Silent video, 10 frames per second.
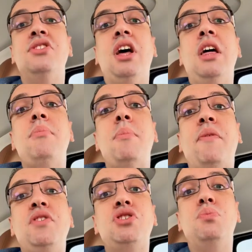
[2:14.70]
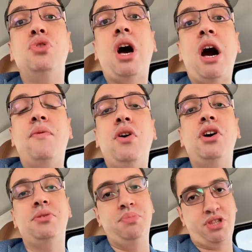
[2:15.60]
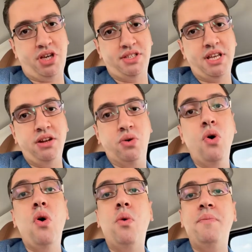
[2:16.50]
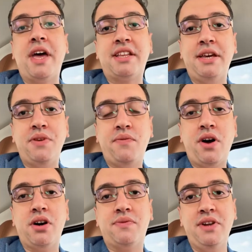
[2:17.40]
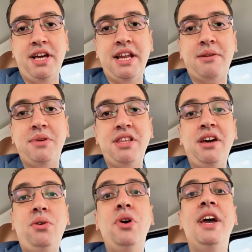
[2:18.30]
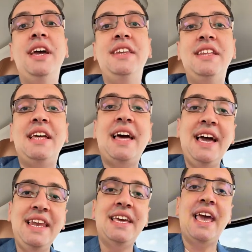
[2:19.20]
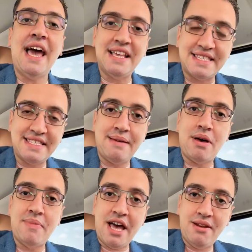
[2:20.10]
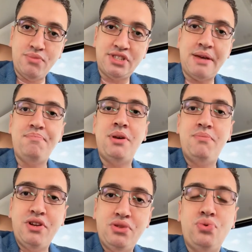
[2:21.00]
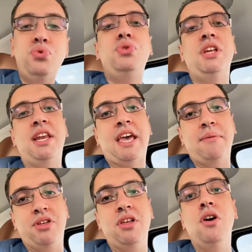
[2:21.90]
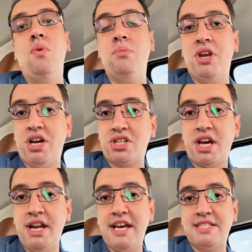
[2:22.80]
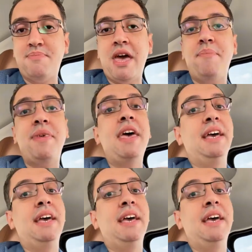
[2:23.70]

طالما مفيش مضاعفات بتحصل له وبنكتفي فقط في العلاج بتاعه إننا نعالج السبب المسبب لدهون الكبد ومن أشهر الأسباب